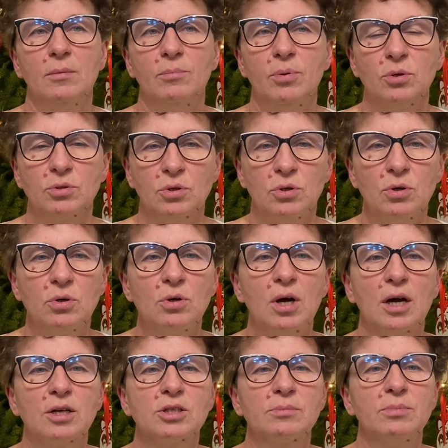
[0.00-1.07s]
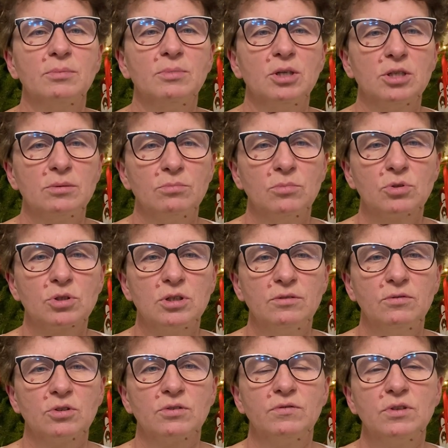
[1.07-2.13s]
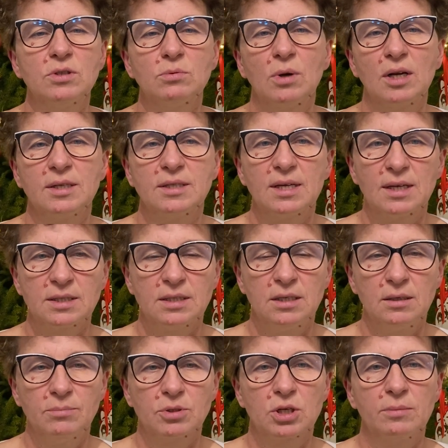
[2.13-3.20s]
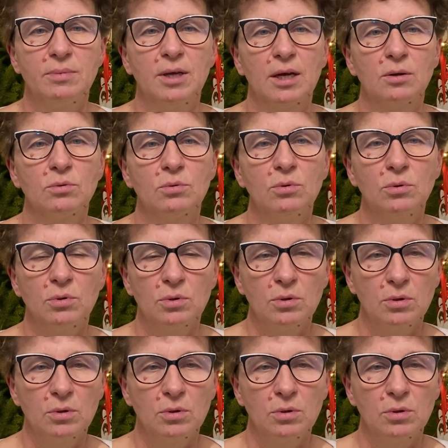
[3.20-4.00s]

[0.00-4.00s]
Po to, ażeby mieć możliwość wizualizacji przebiegu